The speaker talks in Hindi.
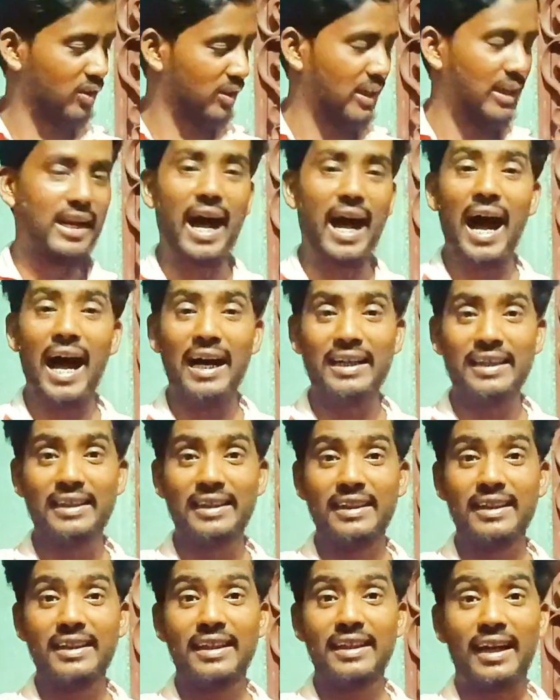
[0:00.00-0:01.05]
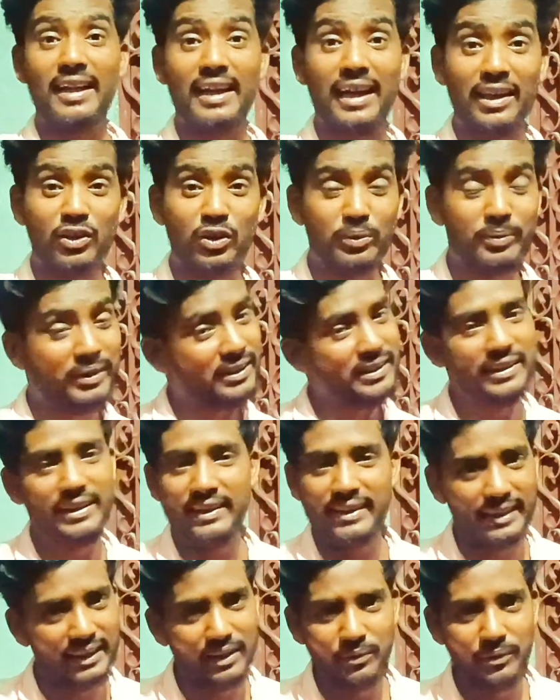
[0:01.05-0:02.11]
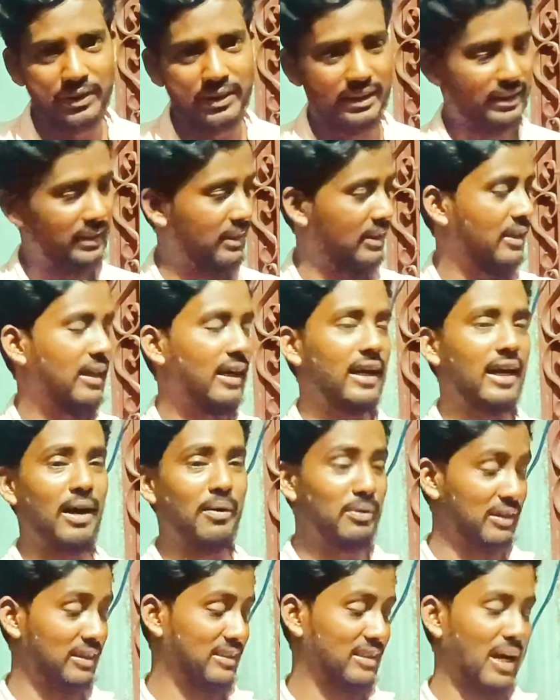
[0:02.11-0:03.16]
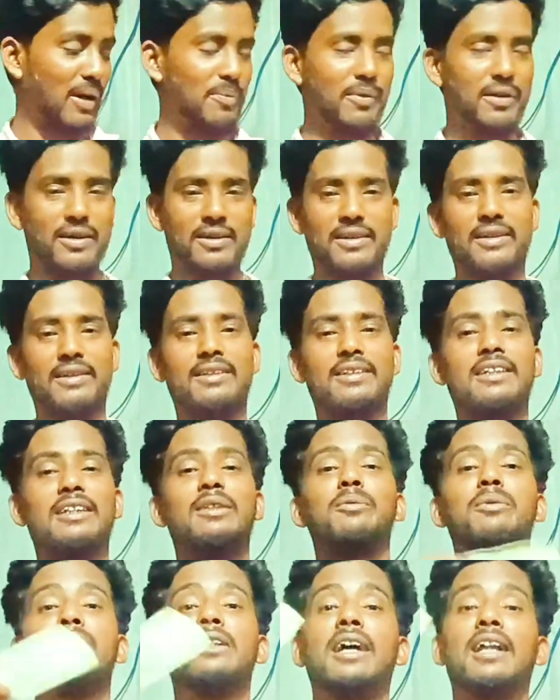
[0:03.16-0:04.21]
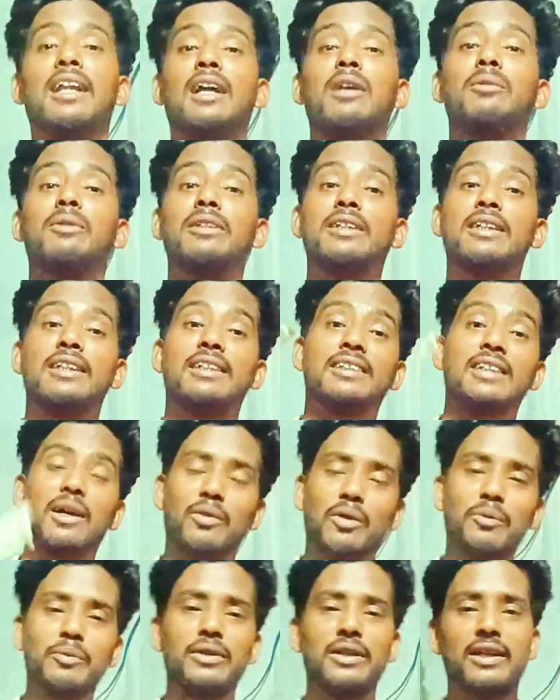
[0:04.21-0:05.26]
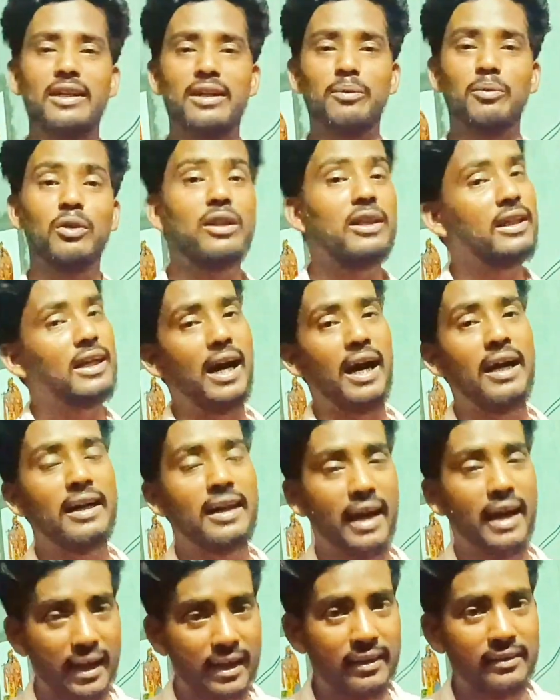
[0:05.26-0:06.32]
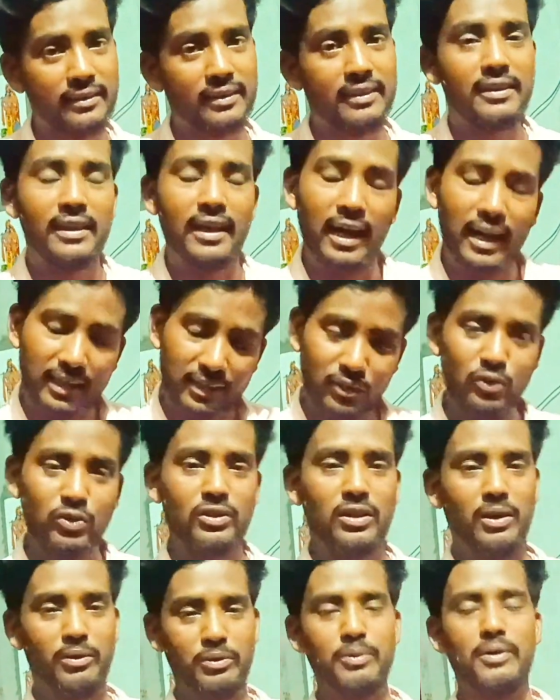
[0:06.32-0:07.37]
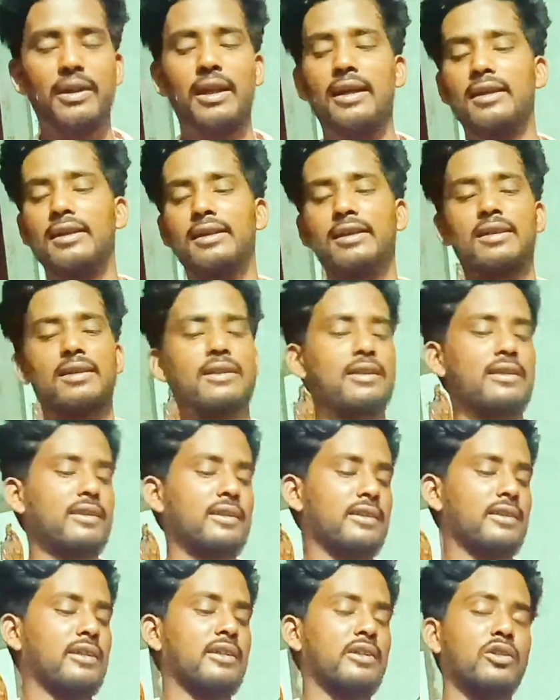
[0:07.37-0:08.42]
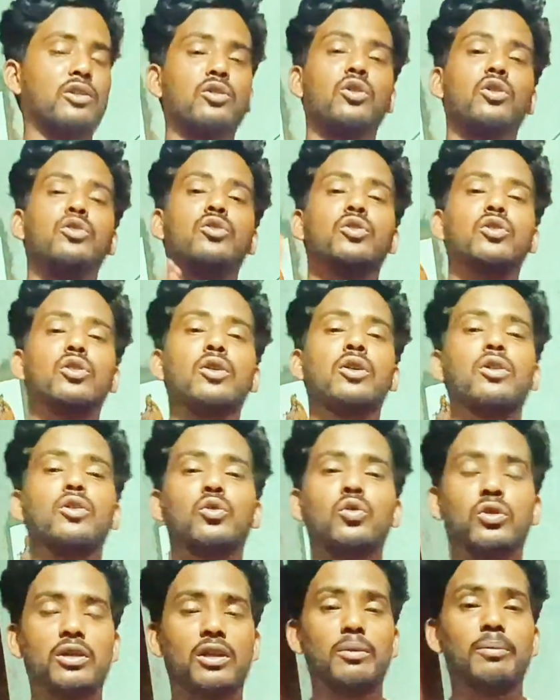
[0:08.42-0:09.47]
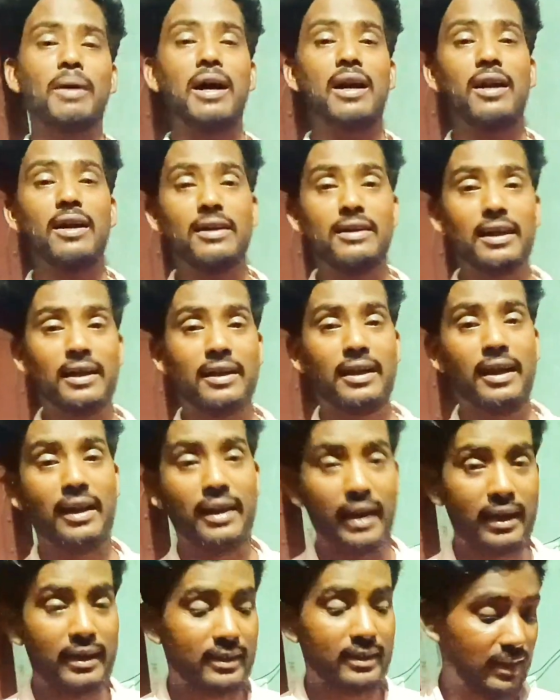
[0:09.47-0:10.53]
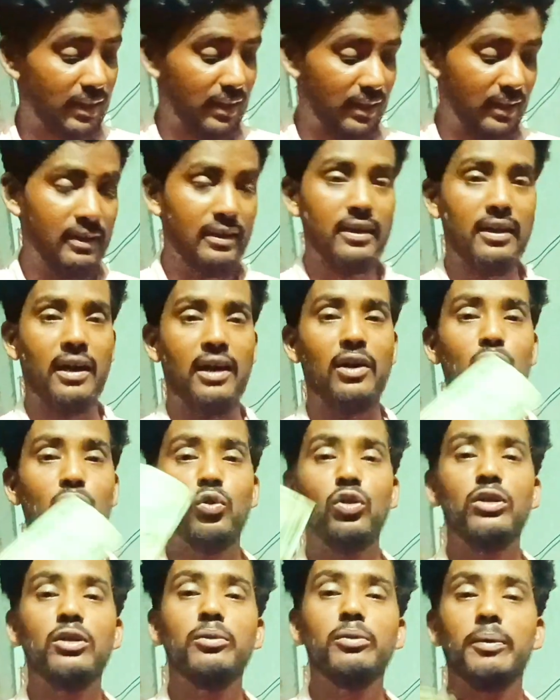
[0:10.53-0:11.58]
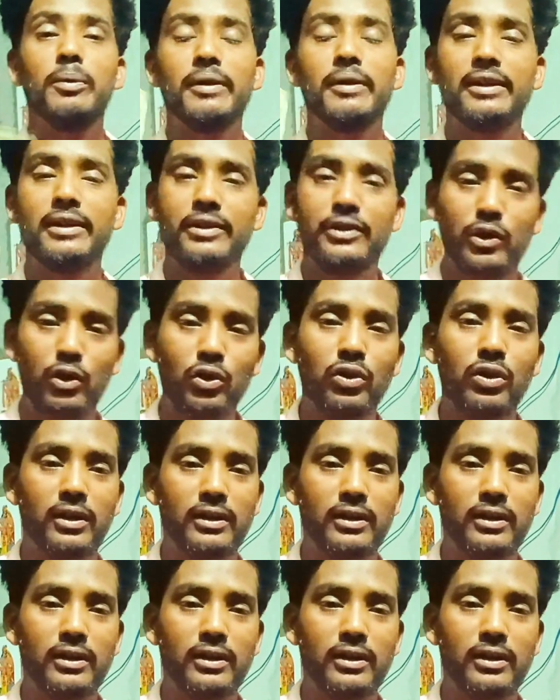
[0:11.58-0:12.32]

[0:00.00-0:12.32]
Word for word: घर आ गए अनार तो बेच लिए तीन बजे घर अभी हिसाब कर रहे हैं तीन बजे अनार बेच के हिसाब अभी कर रहे हैं बोले काय कारण कारण उसका भी बताएंगे तो दोस्तों टोटल बारह हज़ार का अनार था और दो दिन में बेचे चौदह